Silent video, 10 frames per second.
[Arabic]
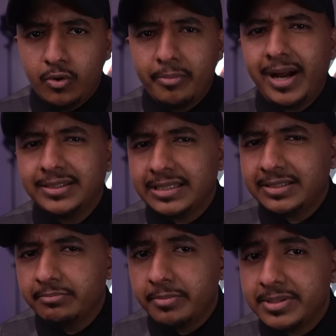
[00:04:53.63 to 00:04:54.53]
وما حد
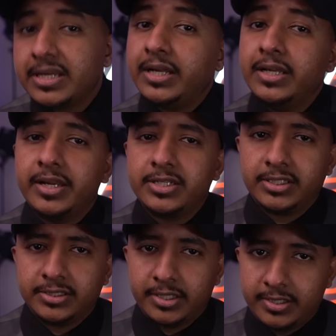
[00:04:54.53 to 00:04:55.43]
اهتم بالمزرعه لين
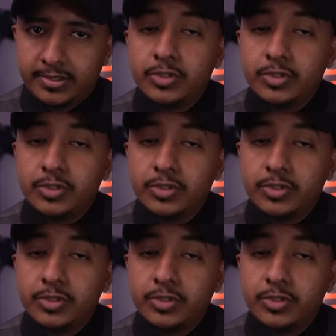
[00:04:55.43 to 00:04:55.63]
رجعت هنا